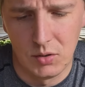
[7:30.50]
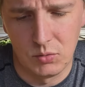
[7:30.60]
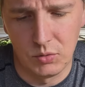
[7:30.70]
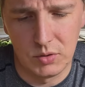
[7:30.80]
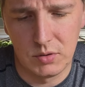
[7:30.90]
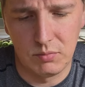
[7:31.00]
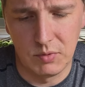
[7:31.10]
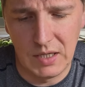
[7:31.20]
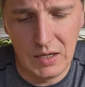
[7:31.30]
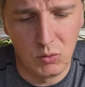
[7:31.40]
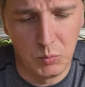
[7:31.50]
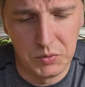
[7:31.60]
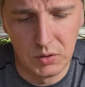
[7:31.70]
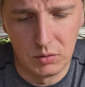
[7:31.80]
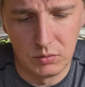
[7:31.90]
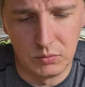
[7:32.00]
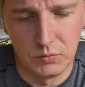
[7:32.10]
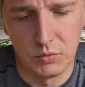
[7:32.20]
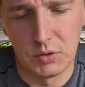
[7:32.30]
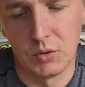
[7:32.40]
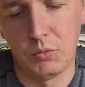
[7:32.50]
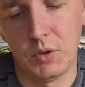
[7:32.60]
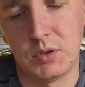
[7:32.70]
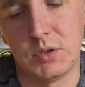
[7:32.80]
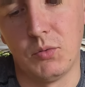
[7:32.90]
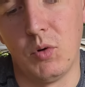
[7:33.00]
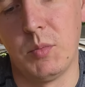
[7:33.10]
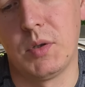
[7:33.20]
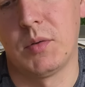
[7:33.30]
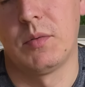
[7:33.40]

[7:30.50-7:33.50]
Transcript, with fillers: То есть я купил вот такой Xiaomi